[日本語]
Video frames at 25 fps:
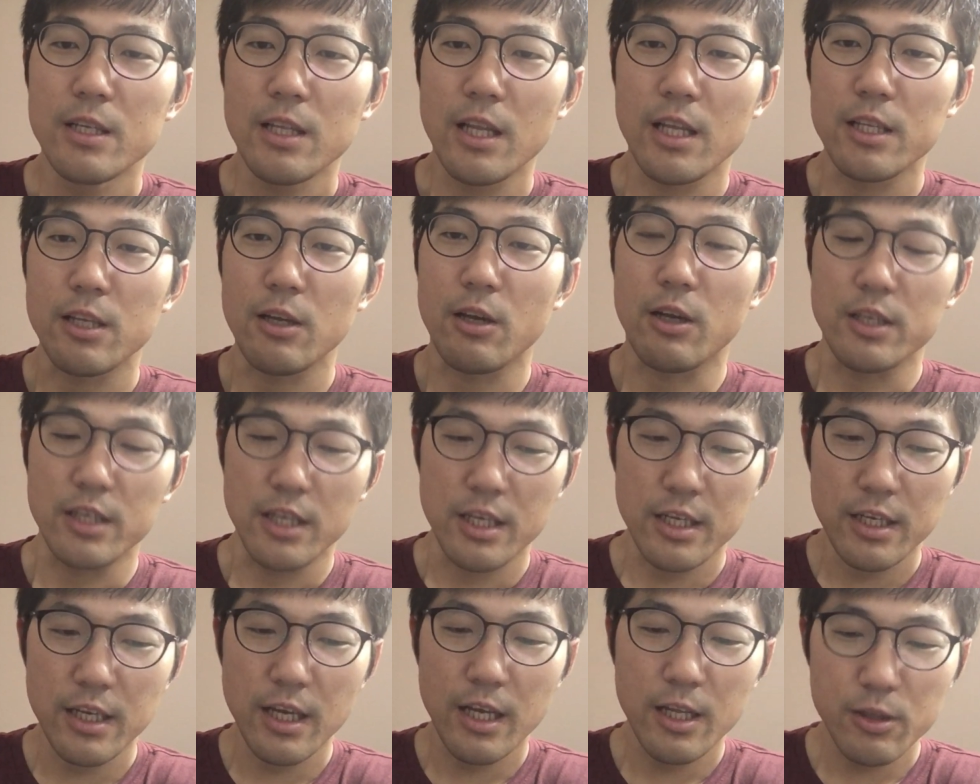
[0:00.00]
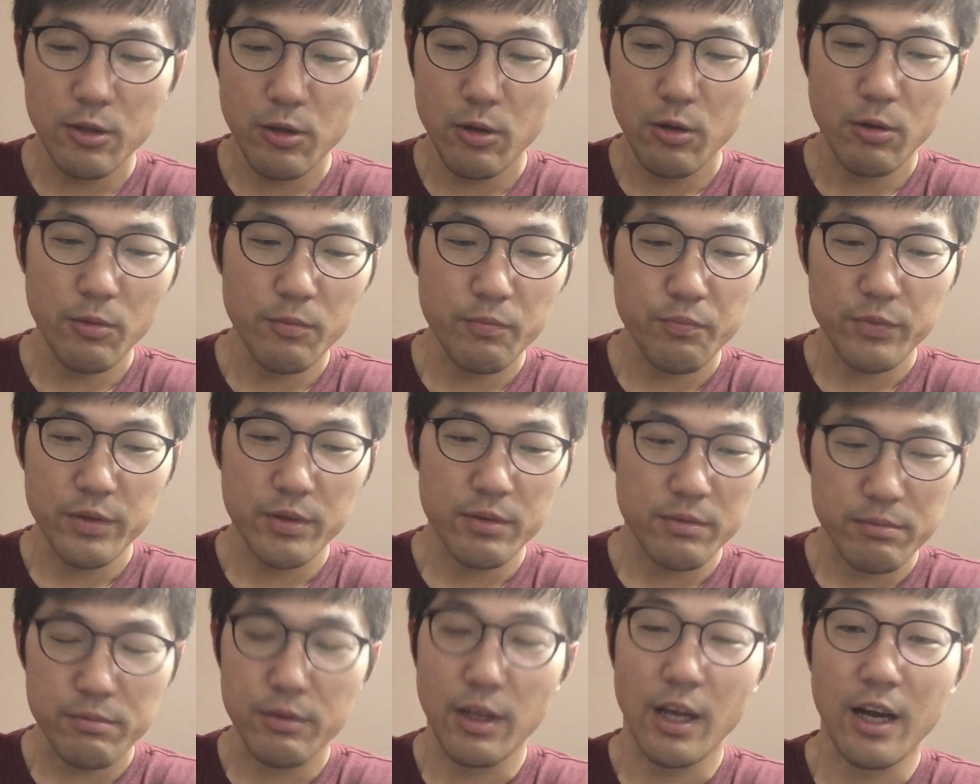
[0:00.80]
なんていうか人間の
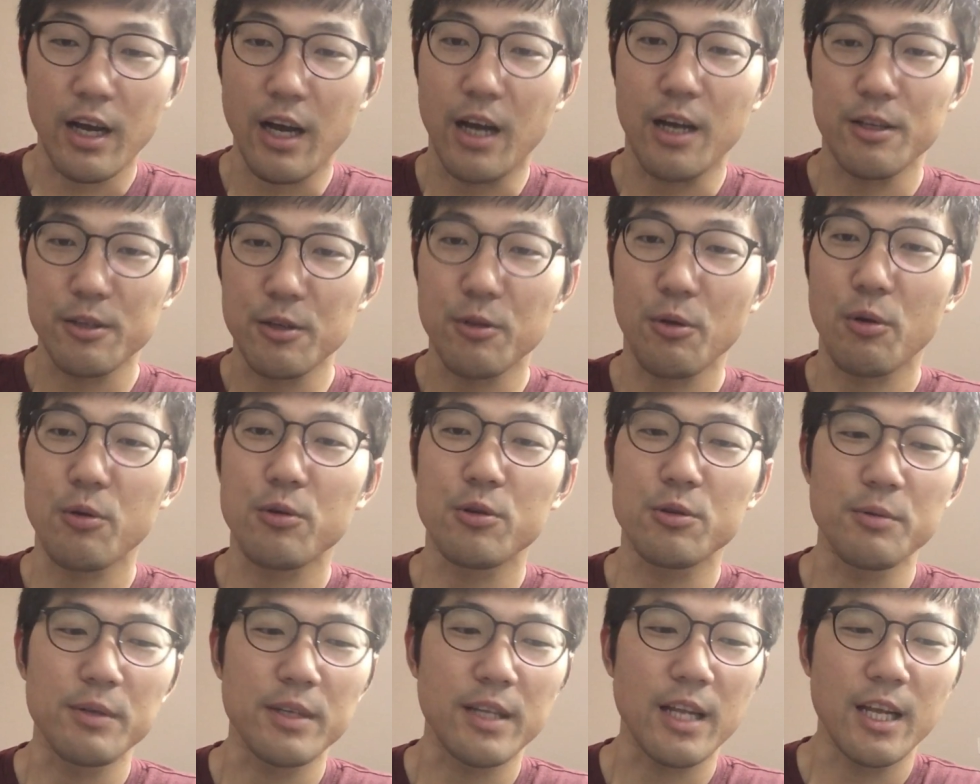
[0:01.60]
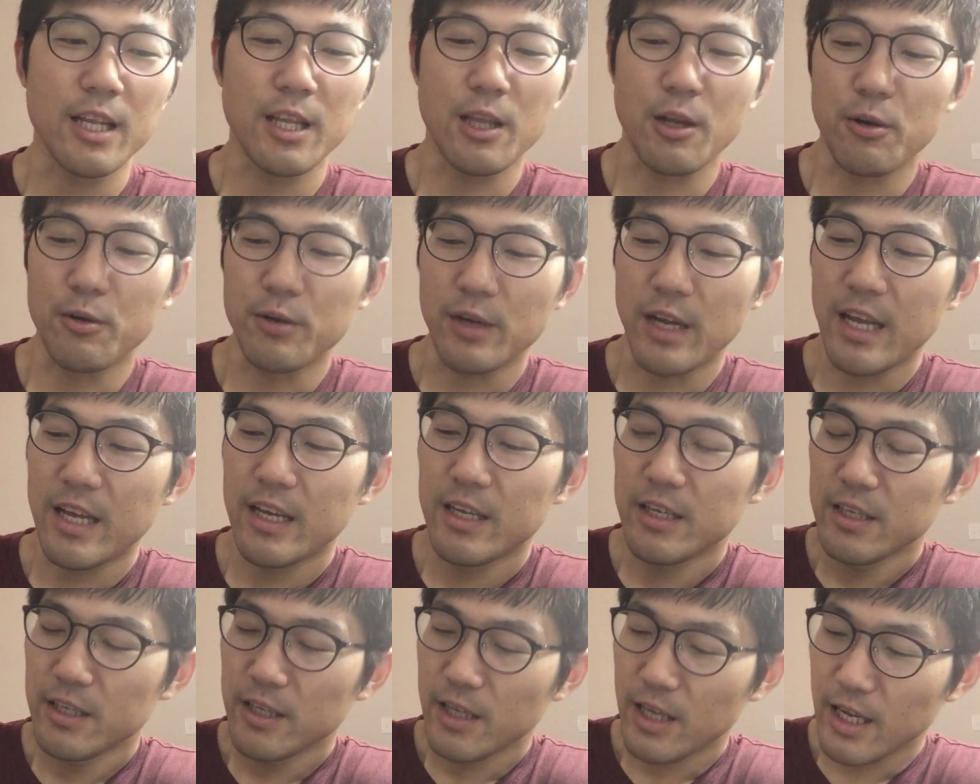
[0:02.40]
なんか努力みたいなのを
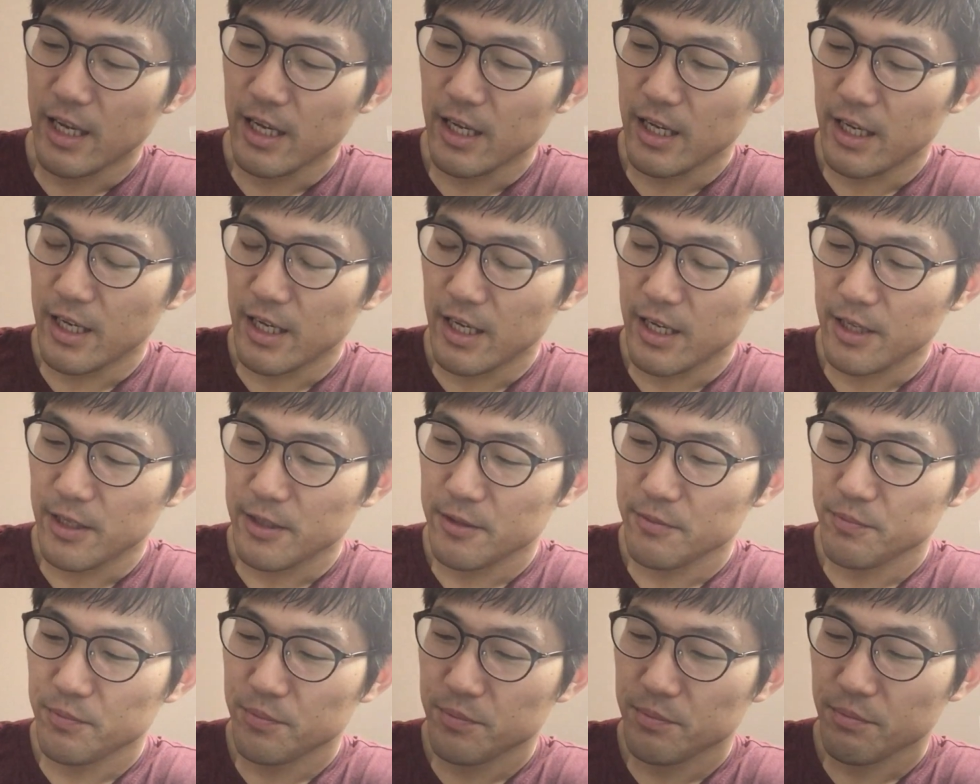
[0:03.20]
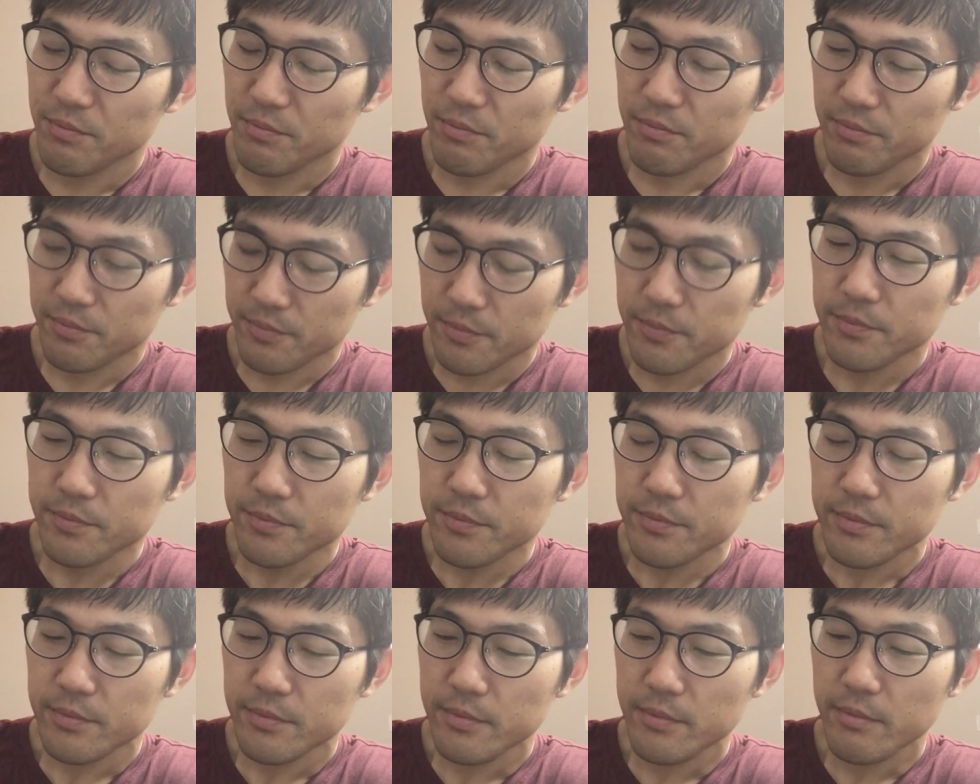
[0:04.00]
ね、
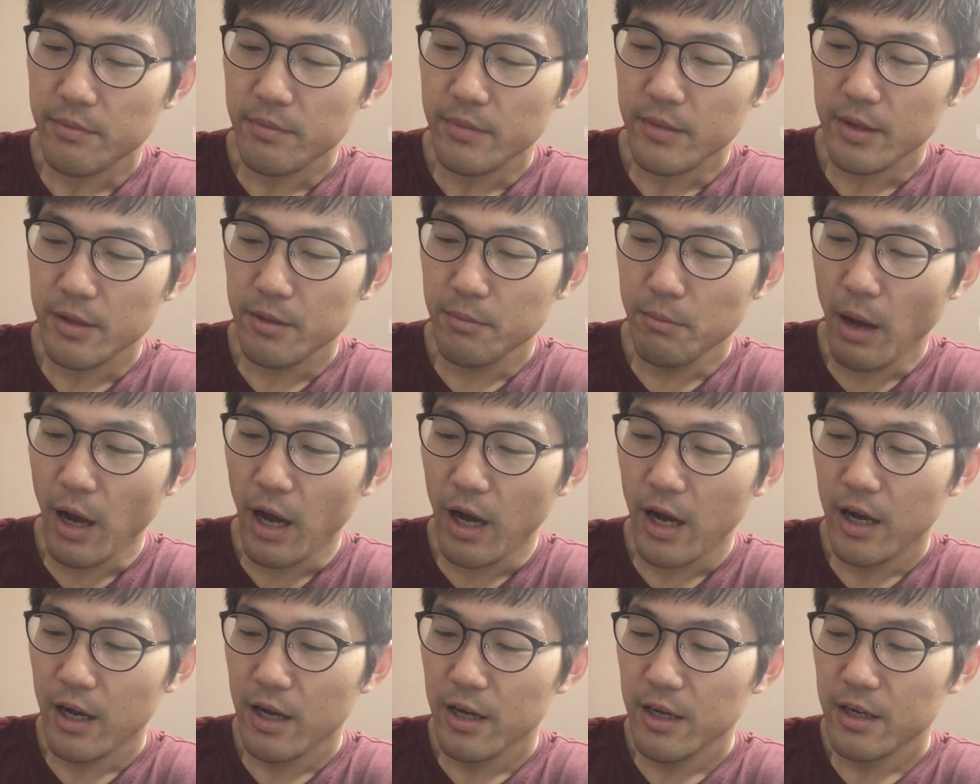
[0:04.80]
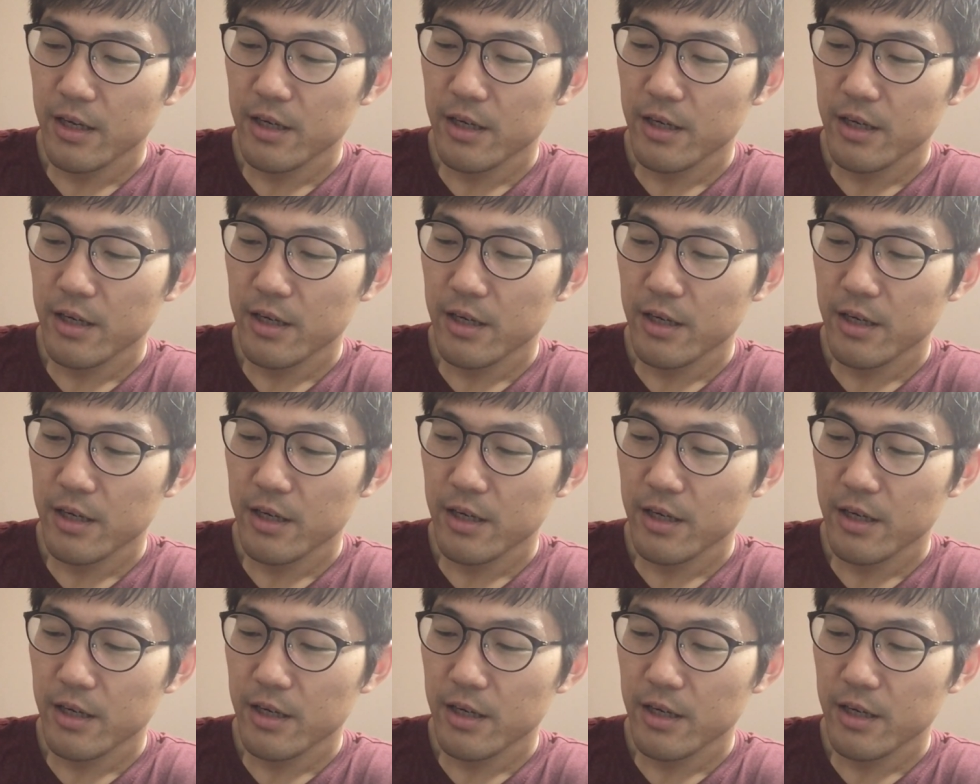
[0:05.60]
えー、まあ